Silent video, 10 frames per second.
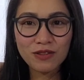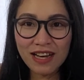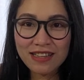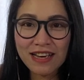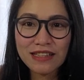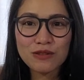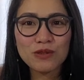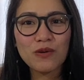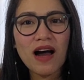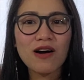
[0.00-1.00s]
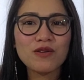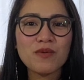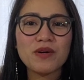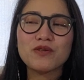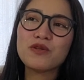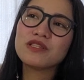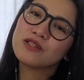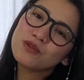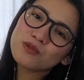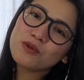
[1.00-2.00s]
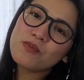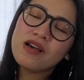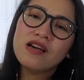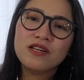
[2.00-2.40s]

Pero dati, natutuwa ako sa panonood ng YouTube,